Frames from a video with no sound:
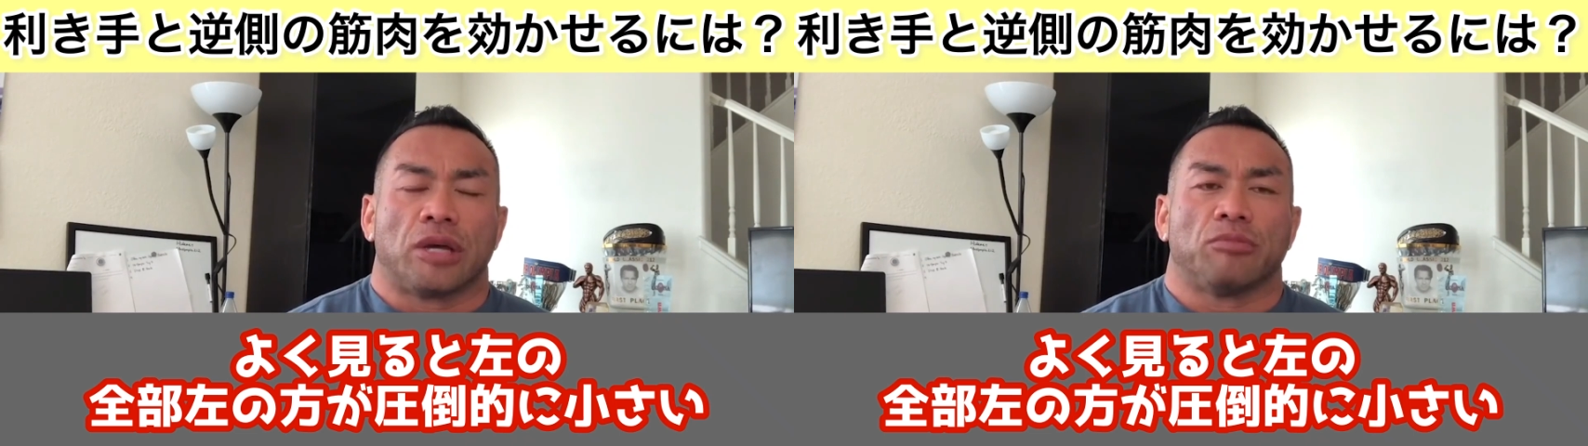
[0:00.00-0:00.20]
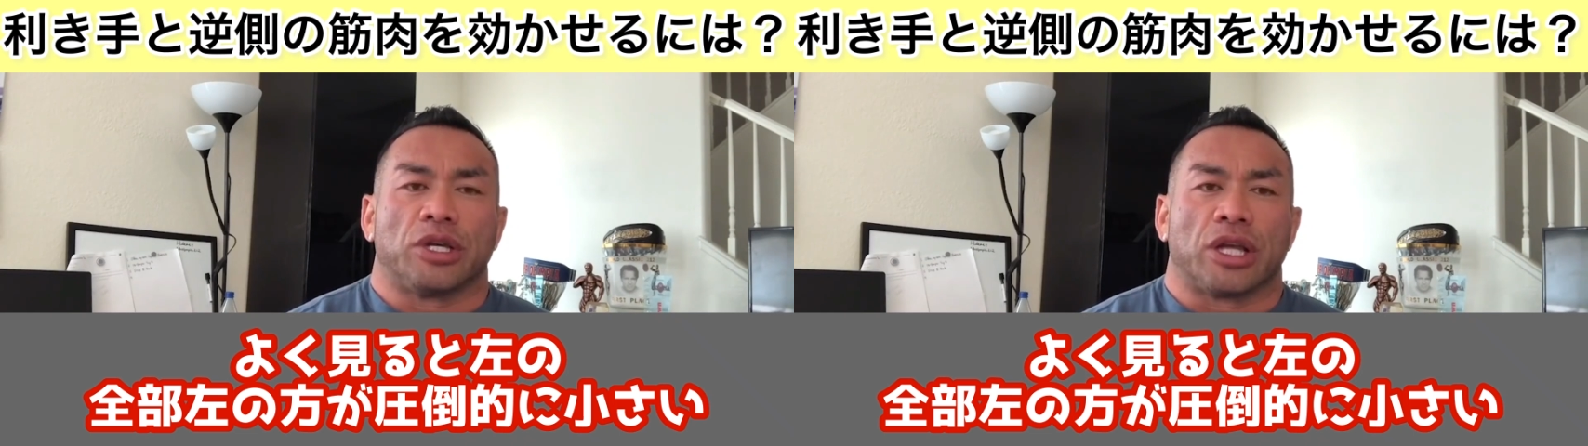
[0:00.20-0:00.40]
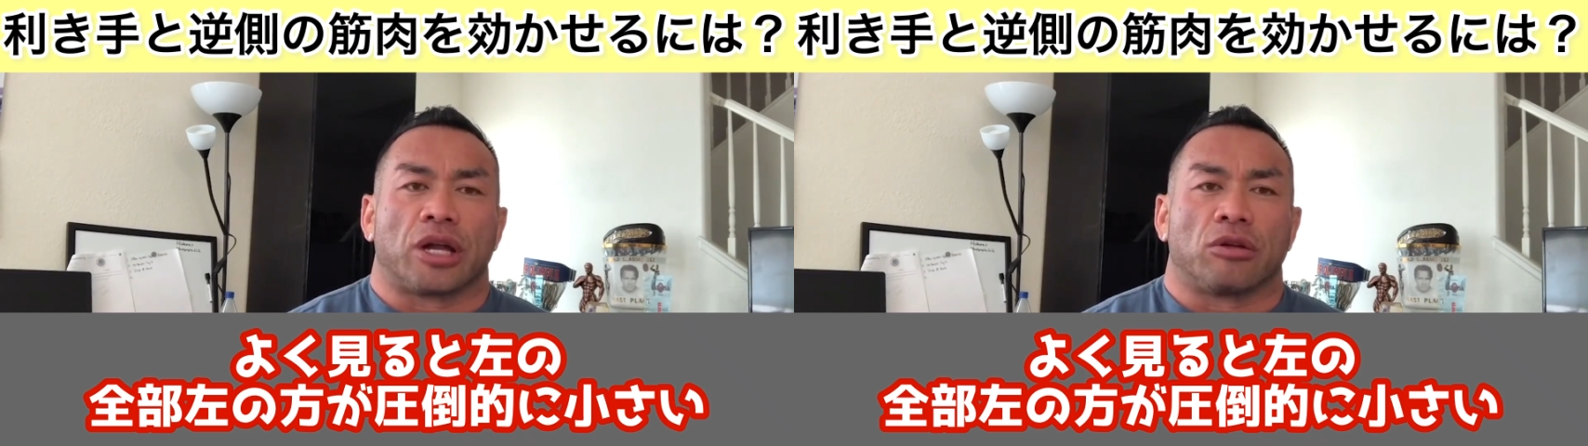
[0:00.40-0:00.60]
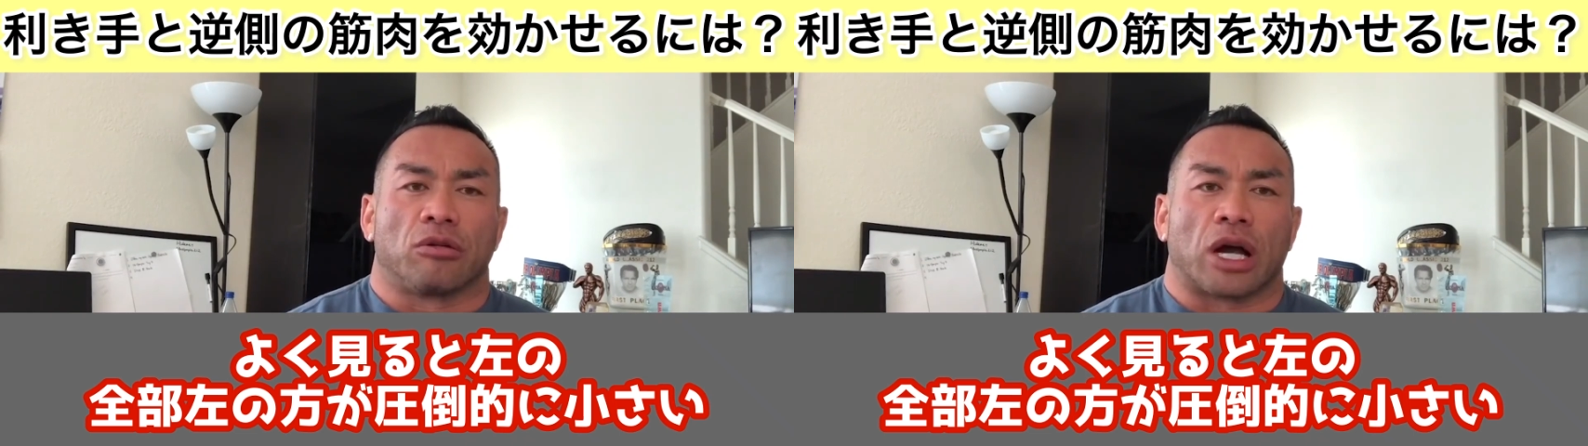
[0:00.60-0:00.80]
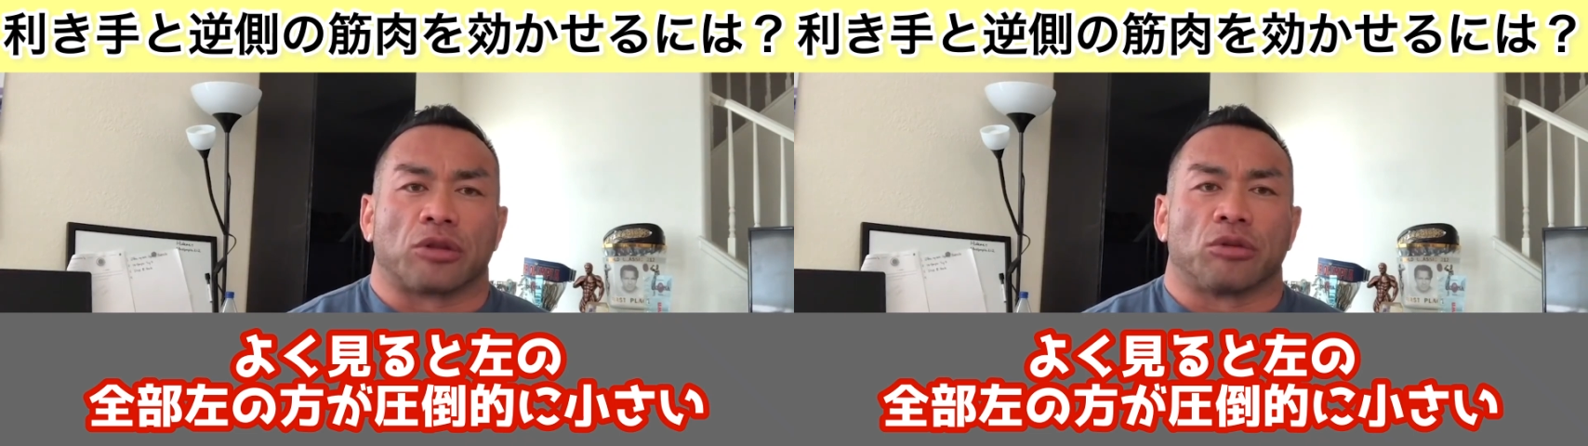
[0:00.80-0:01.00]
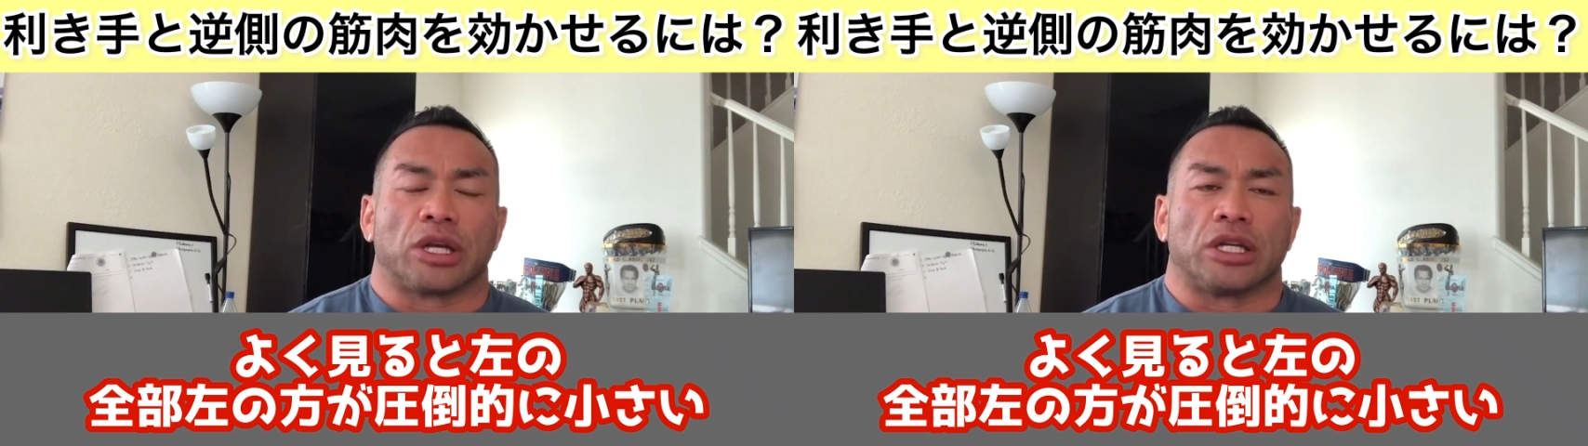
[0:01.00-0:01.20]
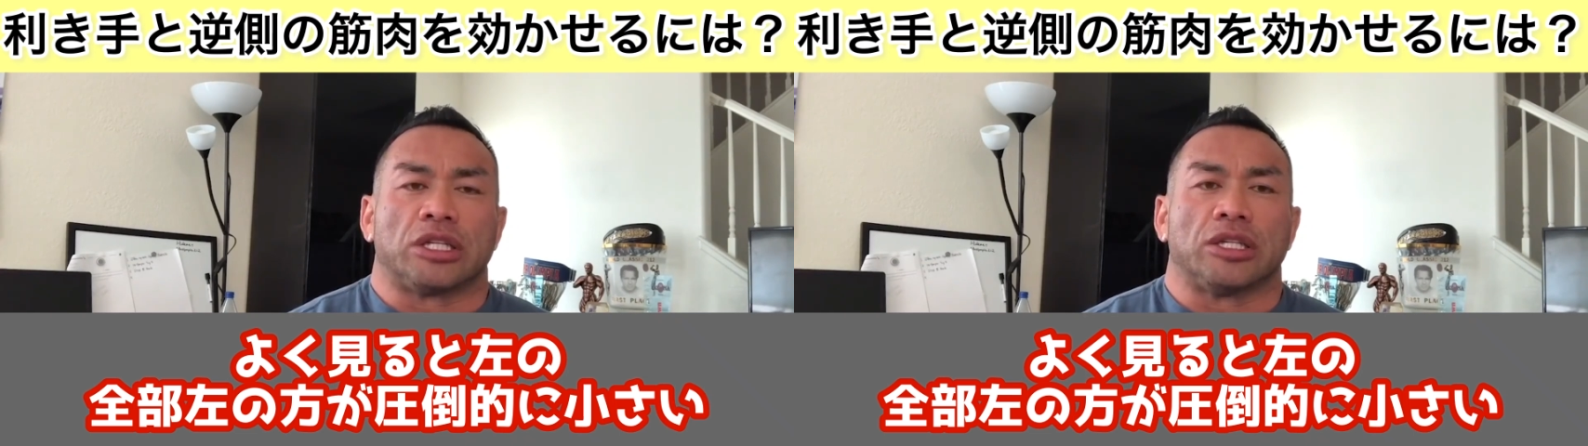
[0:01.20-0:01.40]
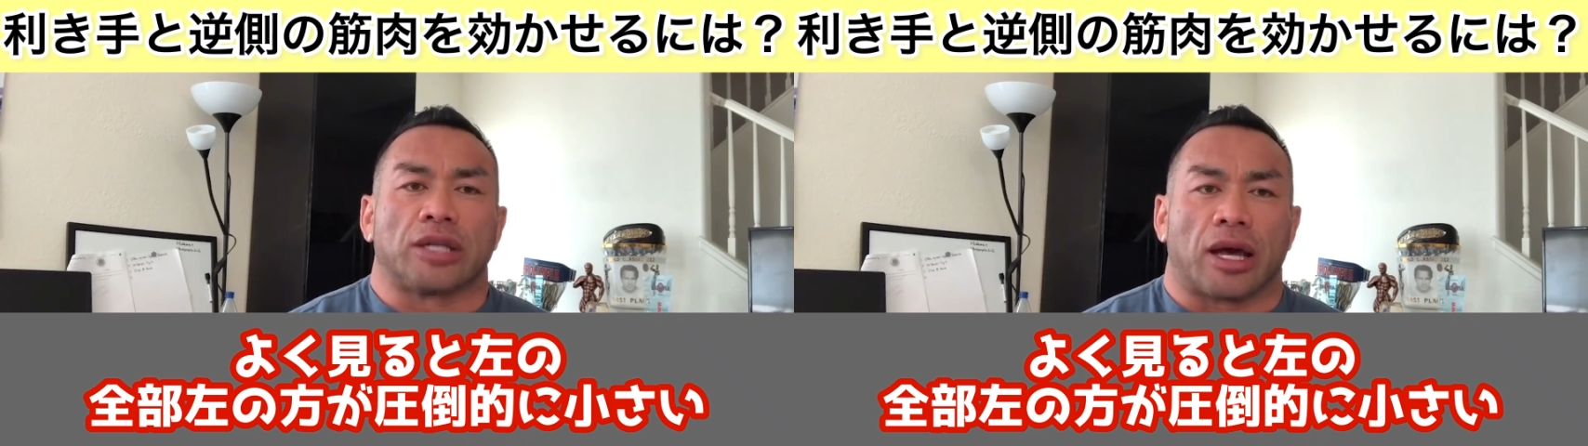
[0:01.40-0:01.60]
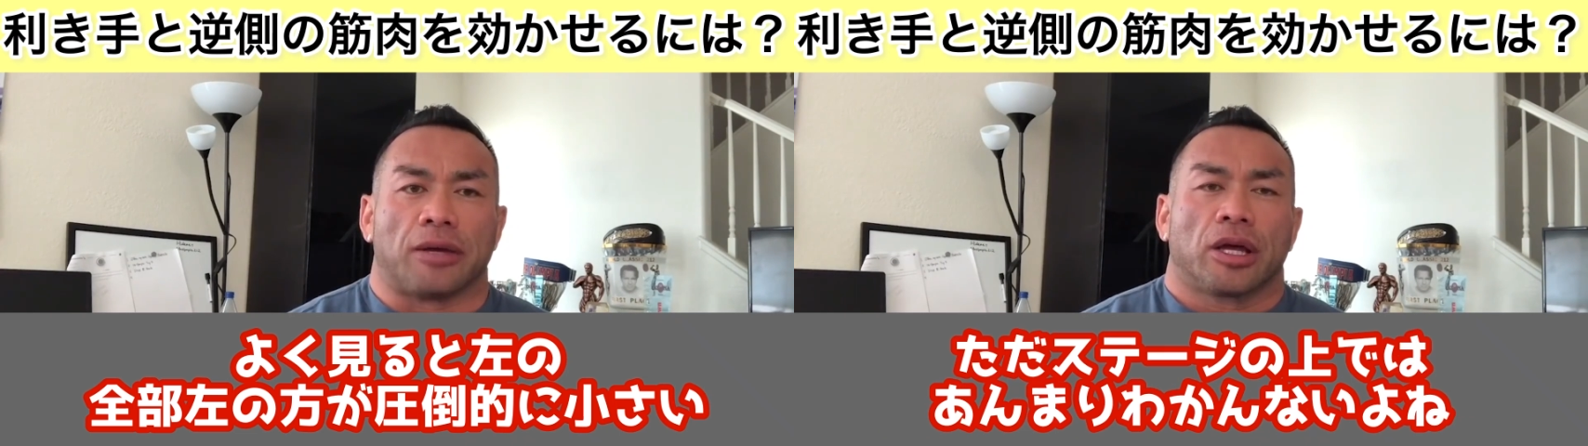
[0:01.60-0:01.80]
全部左の方が圧倒的に小さい。